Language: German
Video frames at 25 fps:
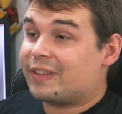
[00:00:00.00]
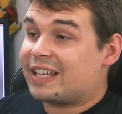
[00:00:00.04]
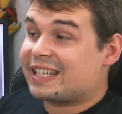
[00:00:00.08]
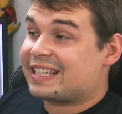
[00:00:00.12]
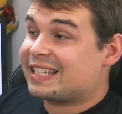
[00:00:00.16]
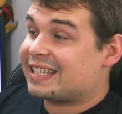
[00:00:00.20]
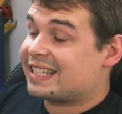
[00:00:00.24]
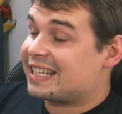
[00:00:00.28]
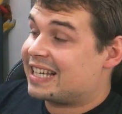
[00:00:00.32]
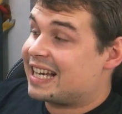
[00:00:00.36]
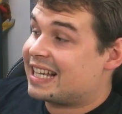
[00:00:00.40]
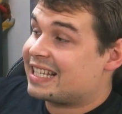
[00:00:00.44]
das
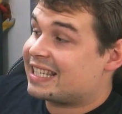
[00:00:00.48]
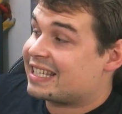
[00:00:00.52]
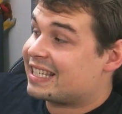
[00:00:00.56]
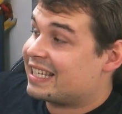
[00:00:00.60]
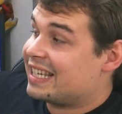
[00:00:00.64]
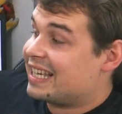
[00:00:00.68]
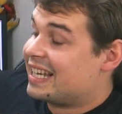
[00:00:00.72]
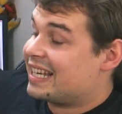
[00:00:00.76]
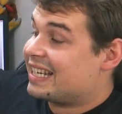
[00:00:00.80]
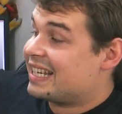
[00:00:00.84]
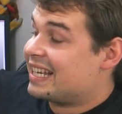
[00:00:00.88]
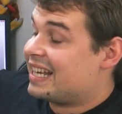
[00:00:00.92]
ist ganz
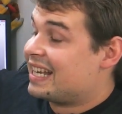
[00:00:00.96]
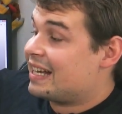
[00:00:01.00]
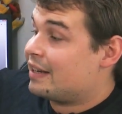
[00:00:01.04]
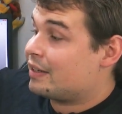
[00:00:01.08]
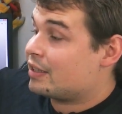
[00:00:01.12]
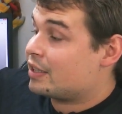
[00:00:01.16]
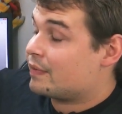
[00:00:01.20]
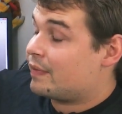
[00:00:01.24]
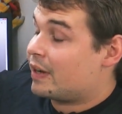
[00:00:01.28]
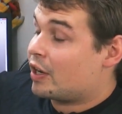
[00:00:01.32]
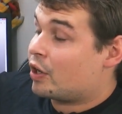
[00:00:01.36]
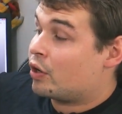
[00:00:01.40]
klar
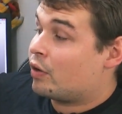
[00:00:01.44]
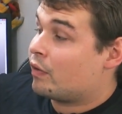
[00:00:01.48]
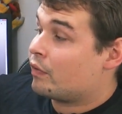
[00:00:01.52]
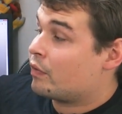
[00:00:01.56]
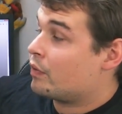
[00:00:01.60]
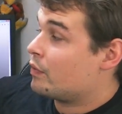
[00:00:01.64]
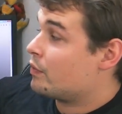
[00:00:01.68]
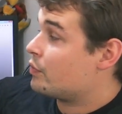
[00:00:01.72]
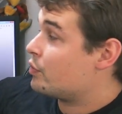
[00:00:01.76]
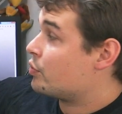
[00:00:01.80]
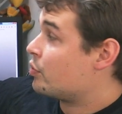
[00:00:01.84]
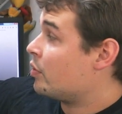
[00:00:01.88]
der
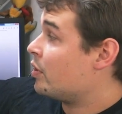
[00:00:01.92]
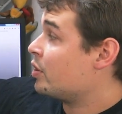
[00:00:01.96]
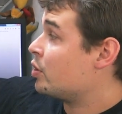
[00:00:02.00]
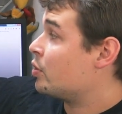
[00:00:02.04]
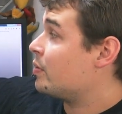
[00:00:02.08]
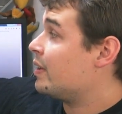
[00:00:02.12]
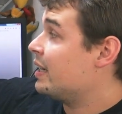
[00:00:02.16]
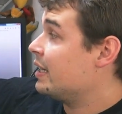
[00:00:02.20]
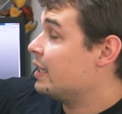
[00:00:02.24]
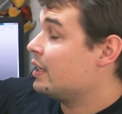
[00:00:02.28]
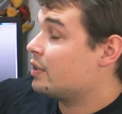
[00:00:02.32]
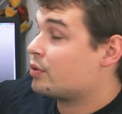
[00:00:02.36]
2,5 Zoll
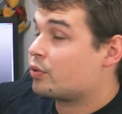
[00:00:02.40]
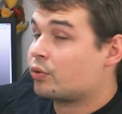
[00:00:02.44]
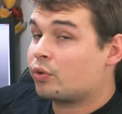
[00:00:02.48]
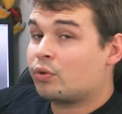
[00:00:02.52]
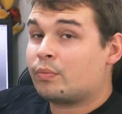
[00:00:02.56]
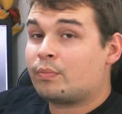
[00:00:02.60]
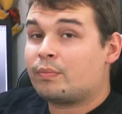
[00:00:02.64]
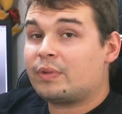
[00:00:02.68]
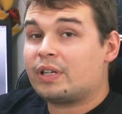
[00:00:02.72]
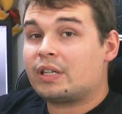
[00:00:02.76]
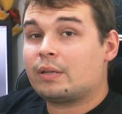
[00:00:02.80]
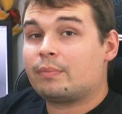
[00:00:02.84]
Tray hier
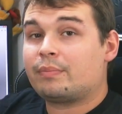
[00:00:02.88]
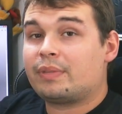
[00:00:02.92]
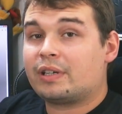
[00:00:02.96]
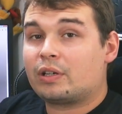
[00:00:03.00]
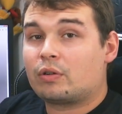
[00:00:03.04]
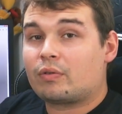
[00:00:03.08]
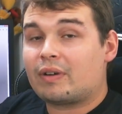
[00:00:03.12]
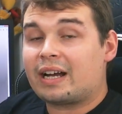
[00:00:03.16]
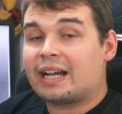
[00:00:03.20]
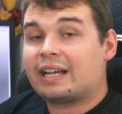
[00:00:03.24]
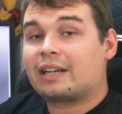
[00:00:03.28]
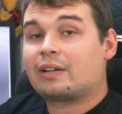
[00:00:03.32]
drüben mit dem Be
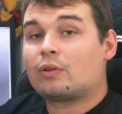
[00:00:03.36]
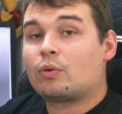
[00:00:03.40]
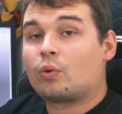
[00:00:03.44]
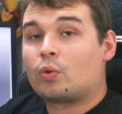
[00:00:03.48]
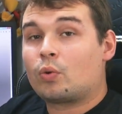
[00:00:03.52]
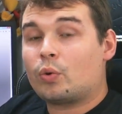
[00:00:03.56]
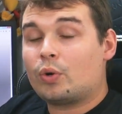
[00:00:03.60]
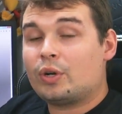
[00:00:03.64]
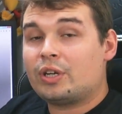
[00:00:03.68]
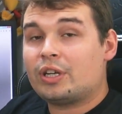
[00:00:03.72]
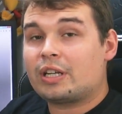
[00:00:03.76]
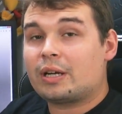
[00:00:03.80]
Quiet
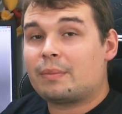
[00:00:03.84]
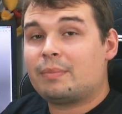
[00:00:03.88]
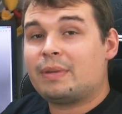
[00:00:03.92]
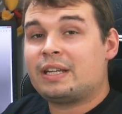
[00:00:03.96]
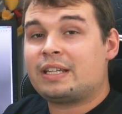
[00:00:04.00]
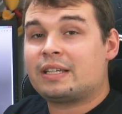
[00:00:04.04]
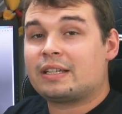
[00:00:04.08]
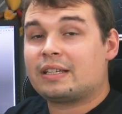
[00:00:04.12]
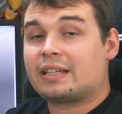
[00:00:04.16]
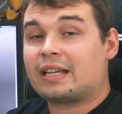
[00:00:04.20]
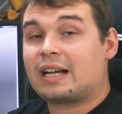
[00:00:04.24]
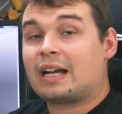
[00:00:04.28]
Logo in der
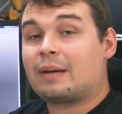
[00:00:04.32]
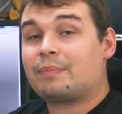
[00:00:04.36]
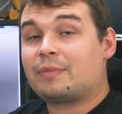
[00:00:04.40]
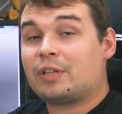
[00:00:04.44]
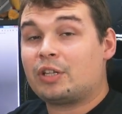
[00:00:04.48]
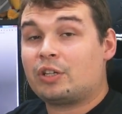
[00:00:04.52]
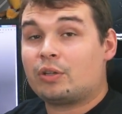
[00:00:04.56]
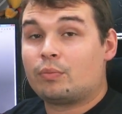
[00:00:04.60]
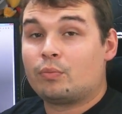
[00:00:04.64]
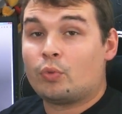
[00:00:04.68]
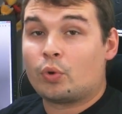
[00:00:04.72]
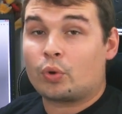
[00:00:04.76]
Mitte. Da habt
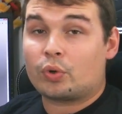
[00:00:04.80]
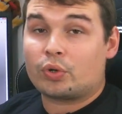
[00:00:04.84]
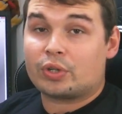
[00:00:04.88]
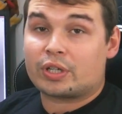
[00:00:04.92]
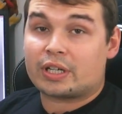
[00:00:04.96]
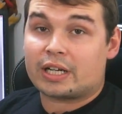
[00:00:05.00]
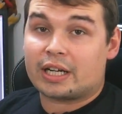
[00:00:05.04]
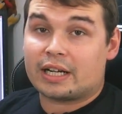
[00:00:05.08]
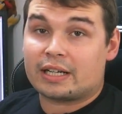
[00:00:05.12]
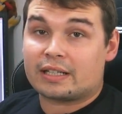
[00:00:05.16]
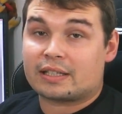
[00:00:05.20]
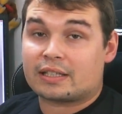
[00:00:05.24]
ihr die
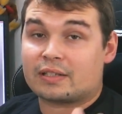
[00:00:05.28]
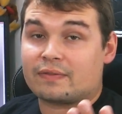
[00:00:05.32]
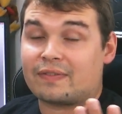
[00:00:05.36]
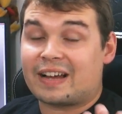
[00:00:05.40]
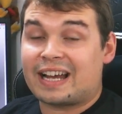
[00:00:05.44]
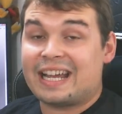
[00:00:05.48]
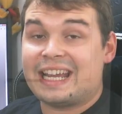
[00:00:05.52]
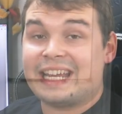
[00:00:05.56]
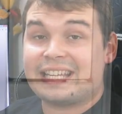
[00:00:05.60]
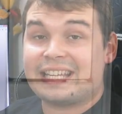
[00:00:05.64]
Möglichkeit, zwei